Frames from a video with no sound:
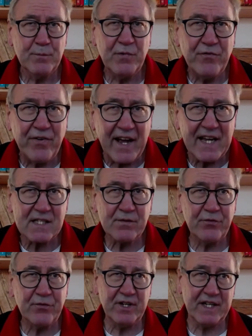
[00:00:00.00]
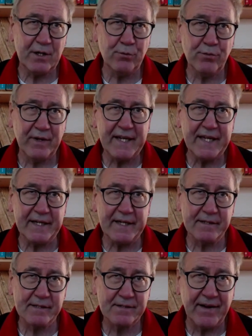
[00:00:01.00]
Beweise für die Theorie,
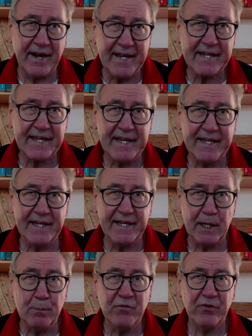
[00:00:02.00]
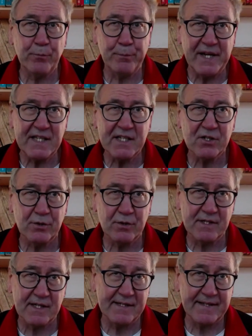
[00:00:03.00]
dass 2G die Geimpften besser
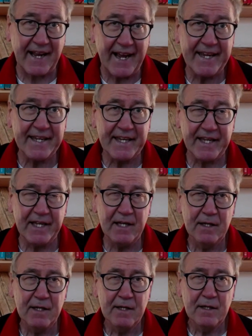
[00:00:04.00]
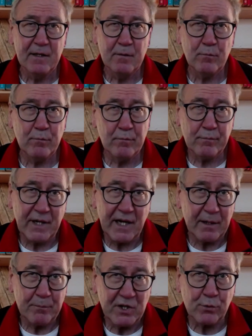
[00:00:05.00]
schützt als 3G,
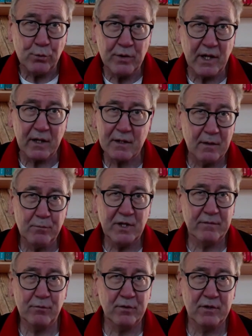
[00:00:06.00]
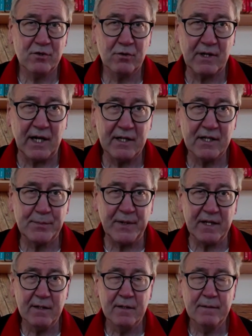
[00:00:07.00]
bleiben die Gutachter, mich wundert schon gar nichts
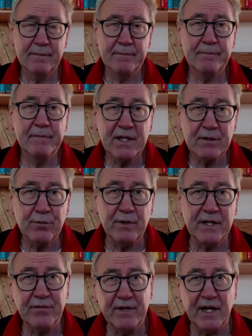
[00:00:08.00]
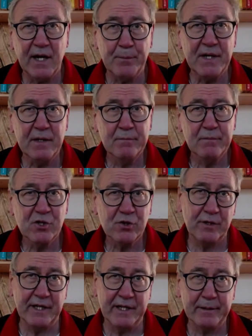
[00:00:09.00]
mehr, natürlich wieder einmal
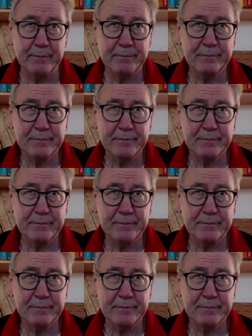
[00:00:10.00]
schuldig.